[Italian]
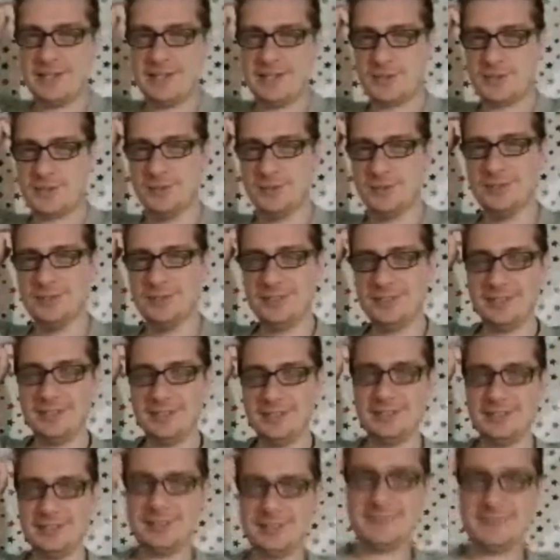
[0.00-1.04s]
su,
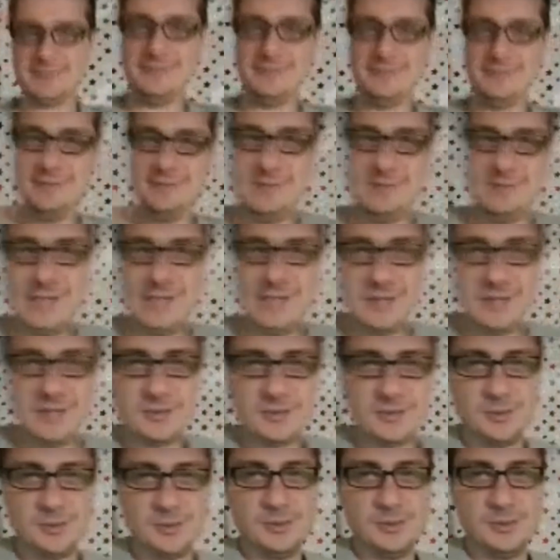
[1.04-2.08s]
vai su un
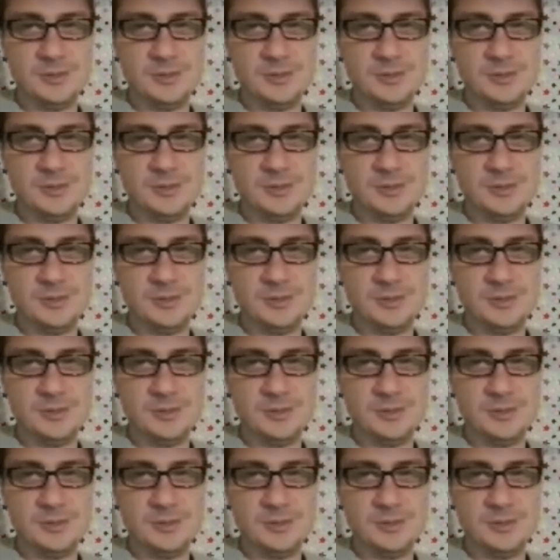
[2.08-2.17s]
YouTube,